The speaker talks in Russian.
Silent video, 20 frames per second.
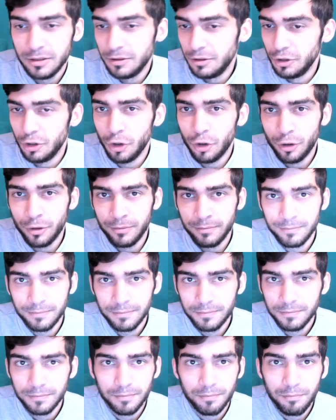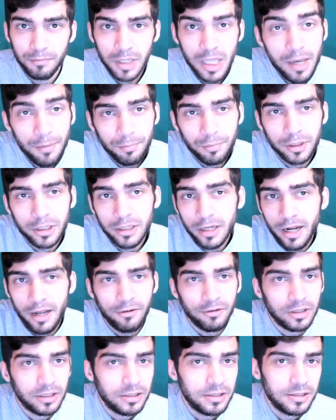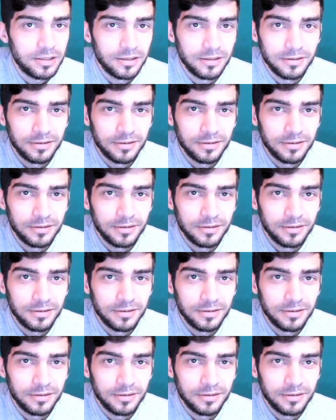Но мне понравилось.